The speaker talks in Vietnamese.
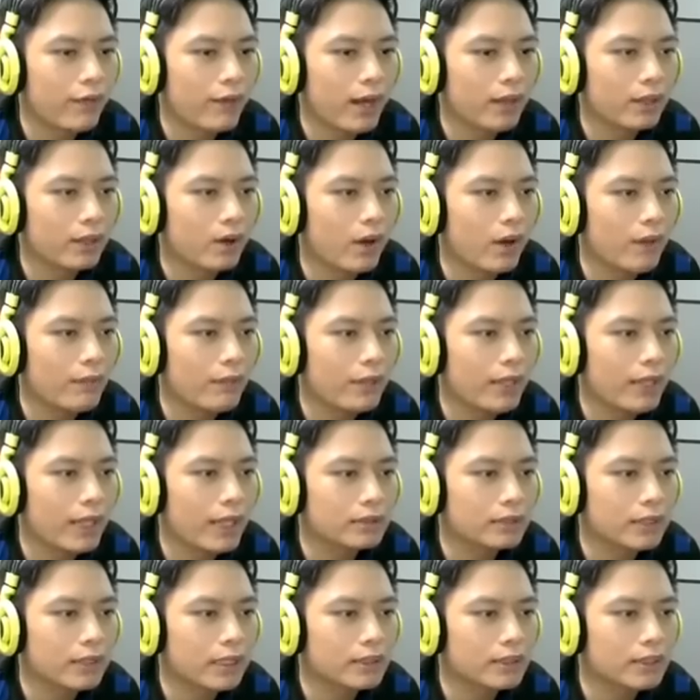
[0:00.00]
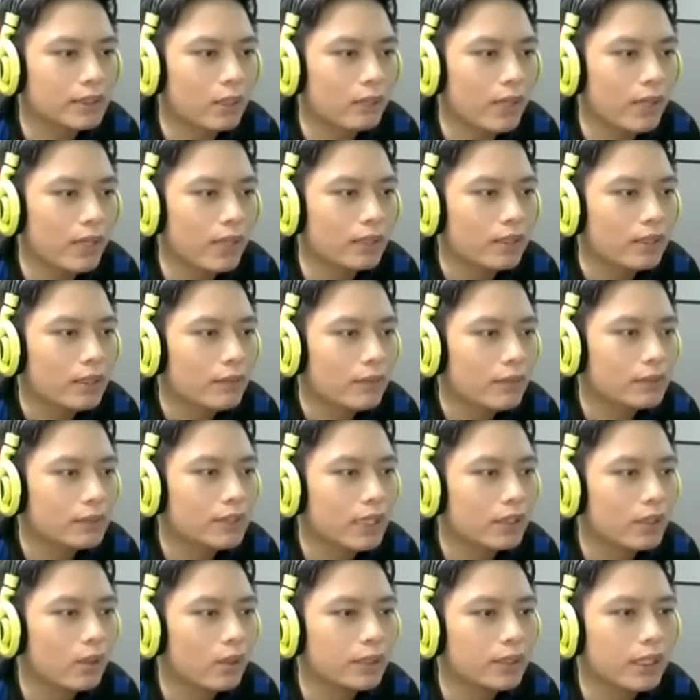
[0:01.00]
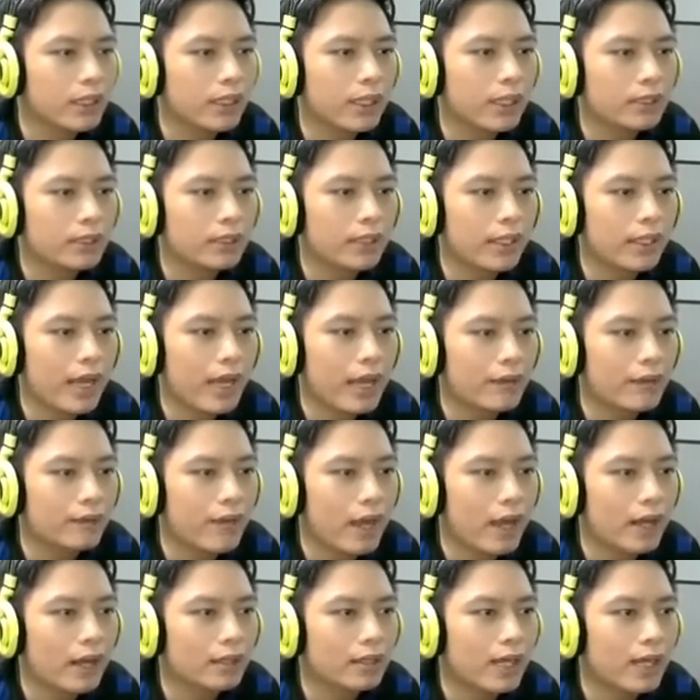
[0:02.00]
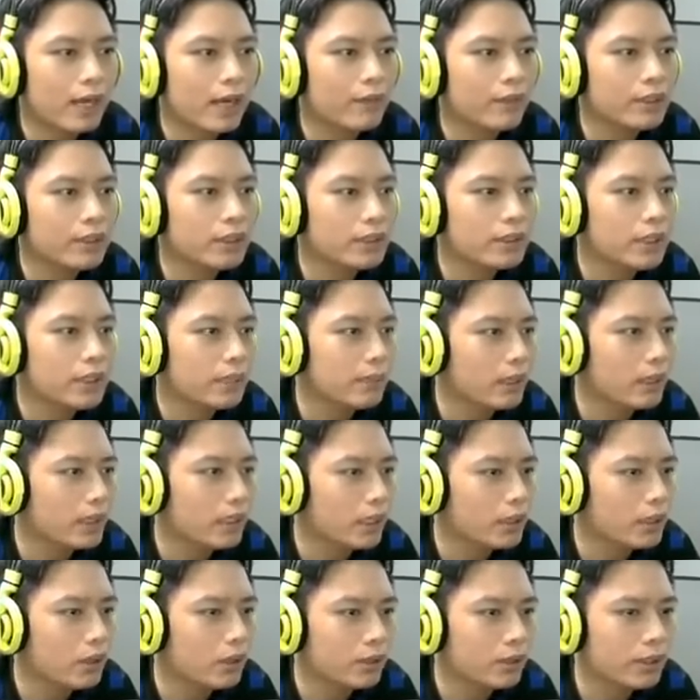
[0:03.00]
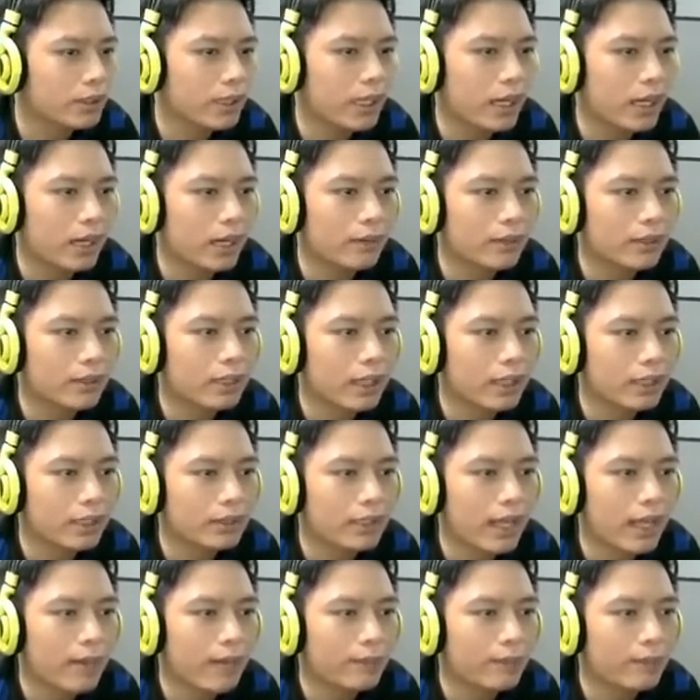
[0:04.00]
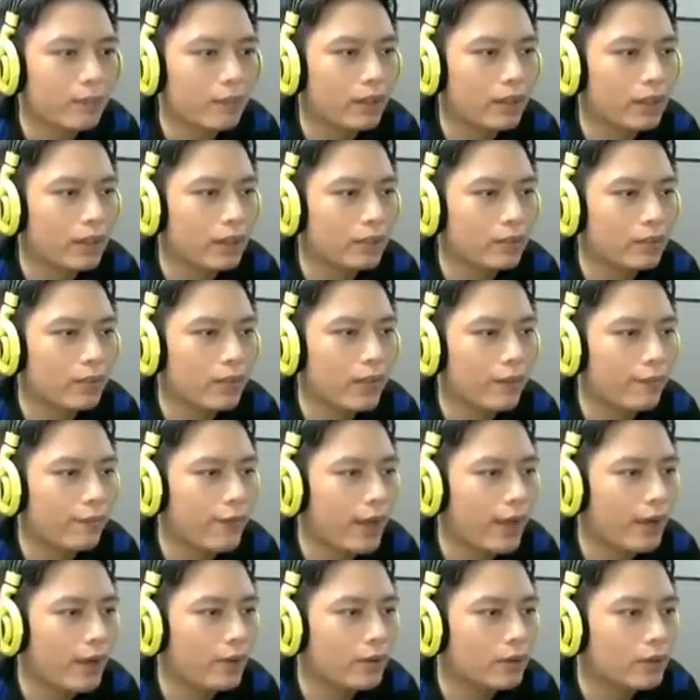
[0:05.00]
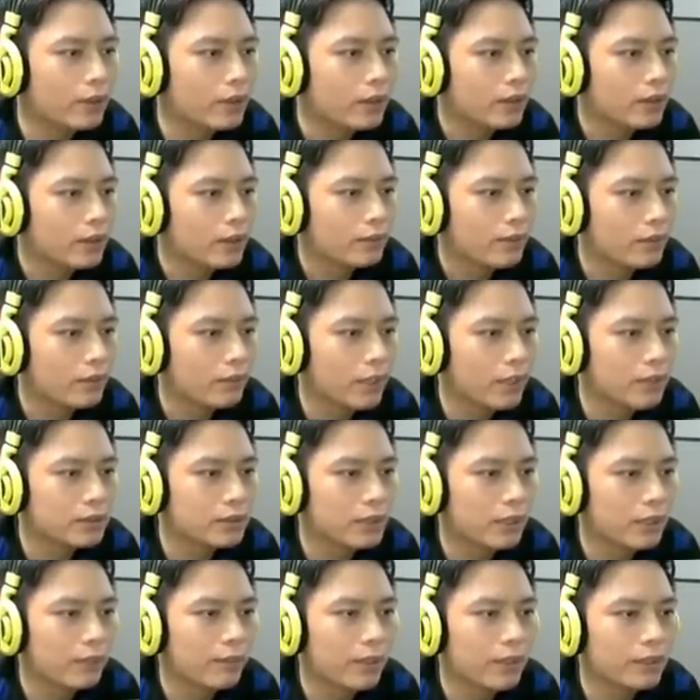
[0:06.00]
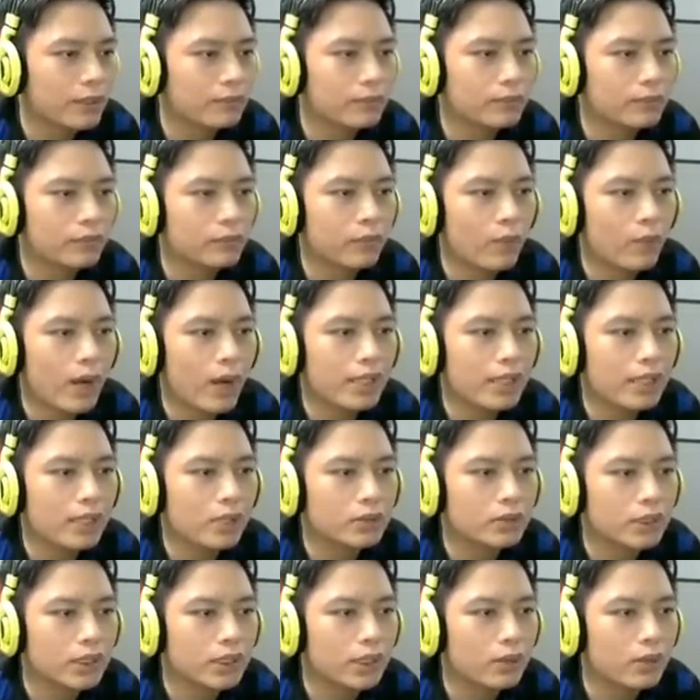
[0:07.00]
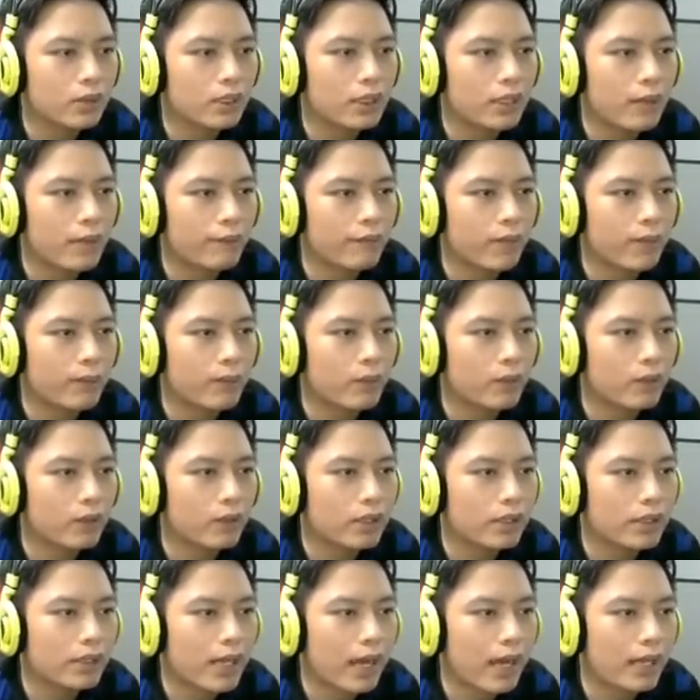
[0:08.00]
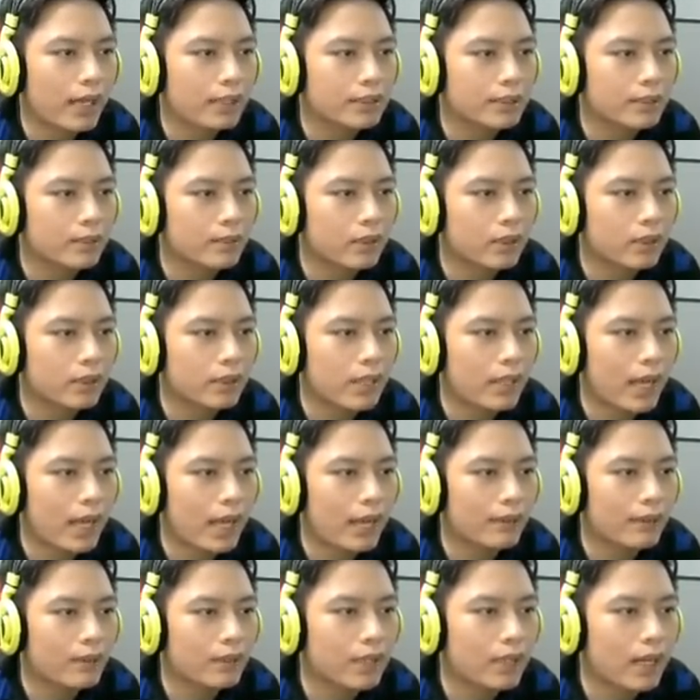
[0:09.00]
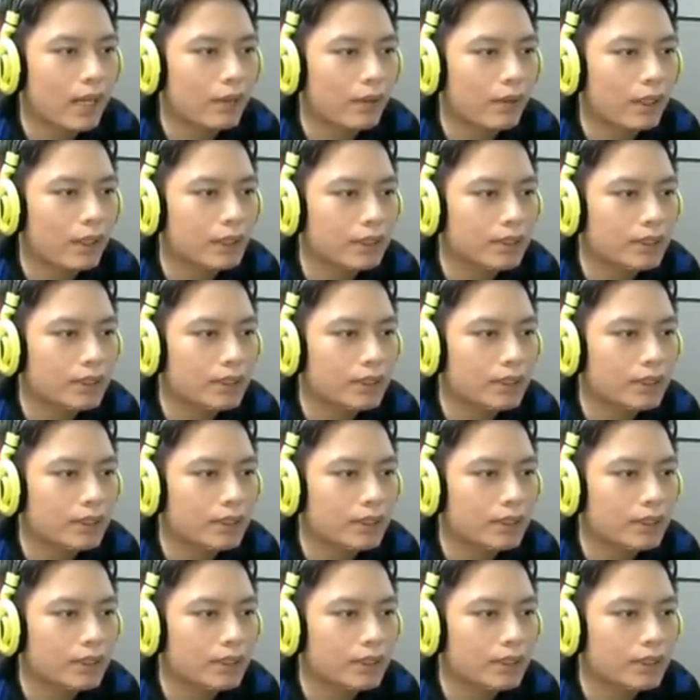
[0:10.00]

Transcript: và vàng ló và Lina sẽ tăng trồng lên còn rất ulti đến từ Lina và Hân cả vẫn chưa chết vào được cái cốt kia và cầm đàm gọi là quá phêu và bây giờ mất quá nhiều skill để đập vào một con hớt cà để giết một con hớt cà hớt cà còn